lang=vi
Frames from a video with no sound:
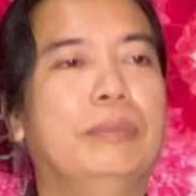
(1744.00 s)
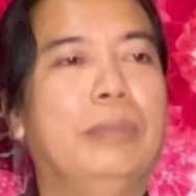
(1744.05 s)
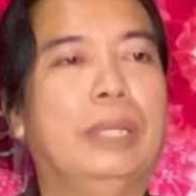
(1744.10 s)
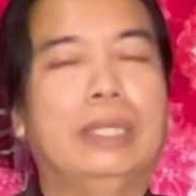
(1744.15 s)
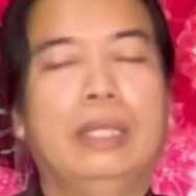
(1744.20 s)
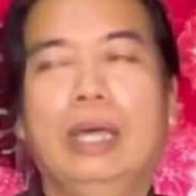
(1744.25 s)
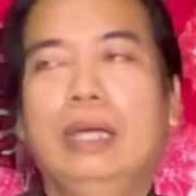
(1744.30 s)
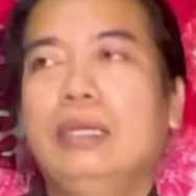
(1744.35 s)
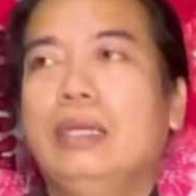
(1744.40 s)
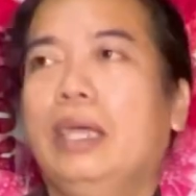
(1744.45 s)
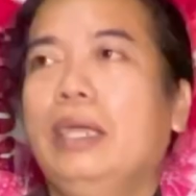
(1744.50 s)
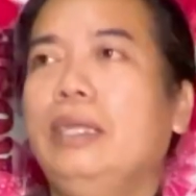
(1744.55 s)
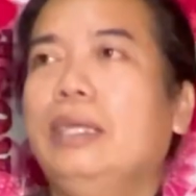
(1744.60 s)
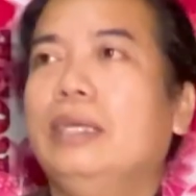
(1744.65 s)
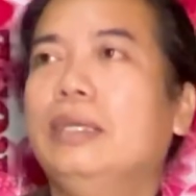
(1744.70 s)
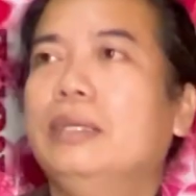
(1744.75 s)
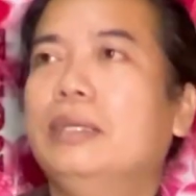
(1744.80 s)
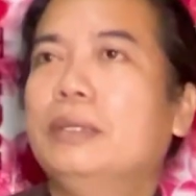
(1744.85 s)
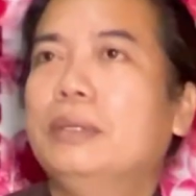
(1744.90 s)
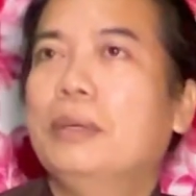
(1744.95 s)
mình thử nghĩ đi
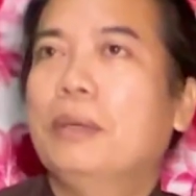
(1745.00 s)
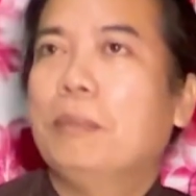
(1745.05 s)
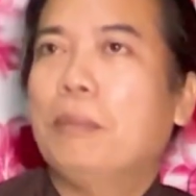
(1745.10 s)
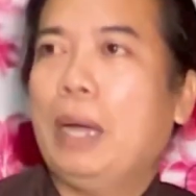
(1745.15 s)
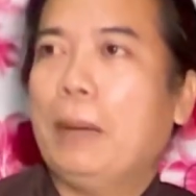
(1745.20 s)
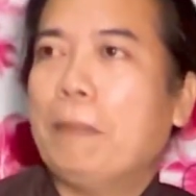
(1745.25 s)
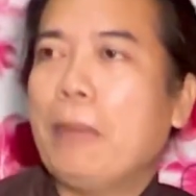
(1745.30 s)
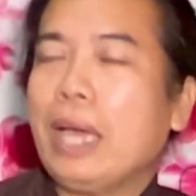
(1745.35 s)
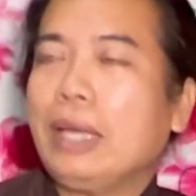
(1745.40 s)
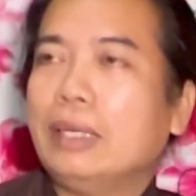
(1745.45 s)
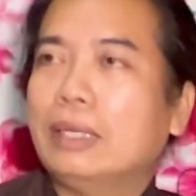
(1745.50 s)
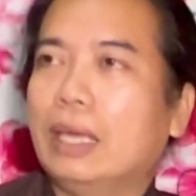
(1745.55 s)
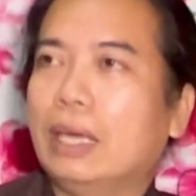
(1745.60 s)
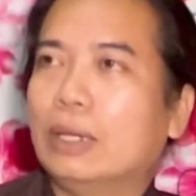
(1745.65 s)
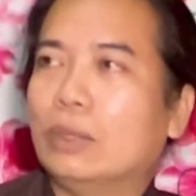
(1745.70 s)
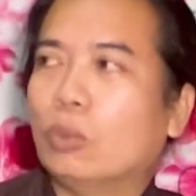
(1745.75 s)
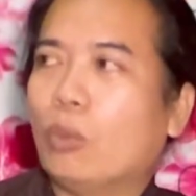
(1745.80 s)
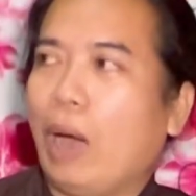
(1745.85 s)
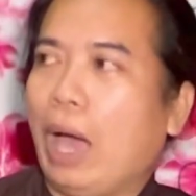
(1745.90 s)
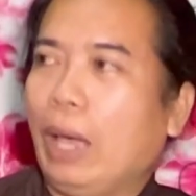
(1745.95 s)
mà mắt
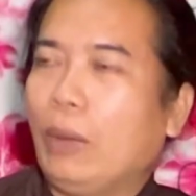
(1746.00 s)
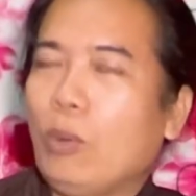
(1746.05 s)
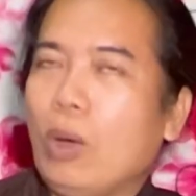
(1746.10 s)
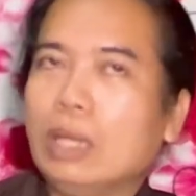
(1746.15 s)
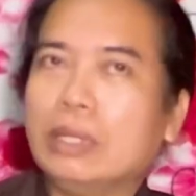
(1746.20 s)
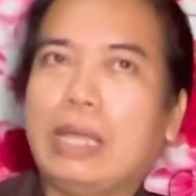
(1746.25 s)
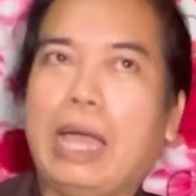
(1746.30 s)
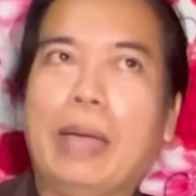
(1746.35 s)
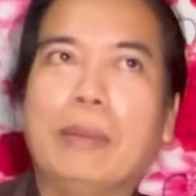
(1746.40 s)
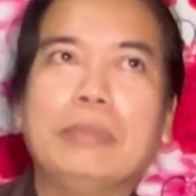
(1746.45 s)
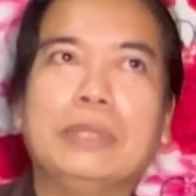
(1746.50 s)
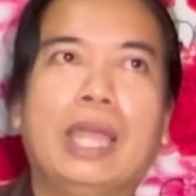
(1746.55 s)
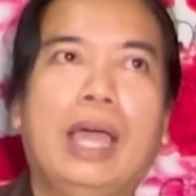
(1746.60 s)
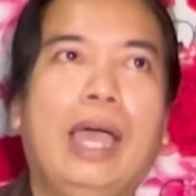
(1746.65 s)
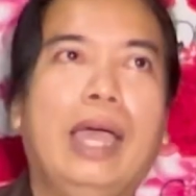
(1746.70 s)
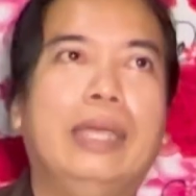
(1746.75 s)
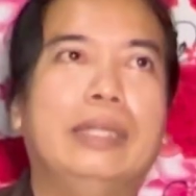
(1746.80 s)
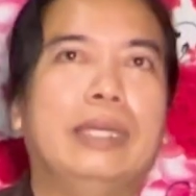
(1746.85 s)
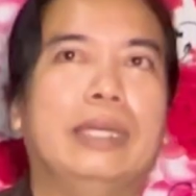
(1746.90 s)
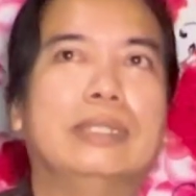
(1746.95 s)
nhìn ngoại quốc thảm
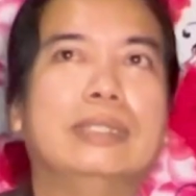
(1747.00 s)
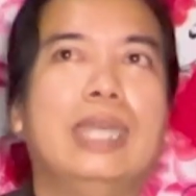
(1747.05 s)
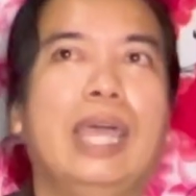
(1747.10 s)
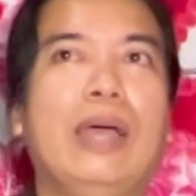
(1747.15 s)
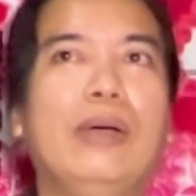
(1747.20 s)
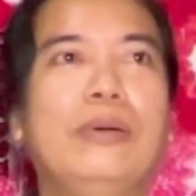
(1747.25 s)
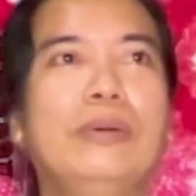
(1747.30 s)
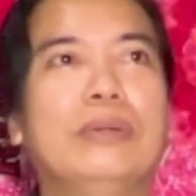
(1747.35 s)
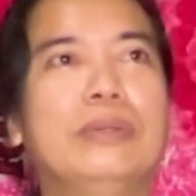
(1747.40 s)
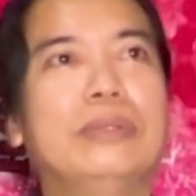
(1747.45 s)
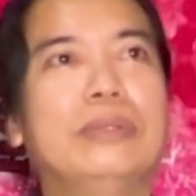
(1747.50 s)
thê thì sao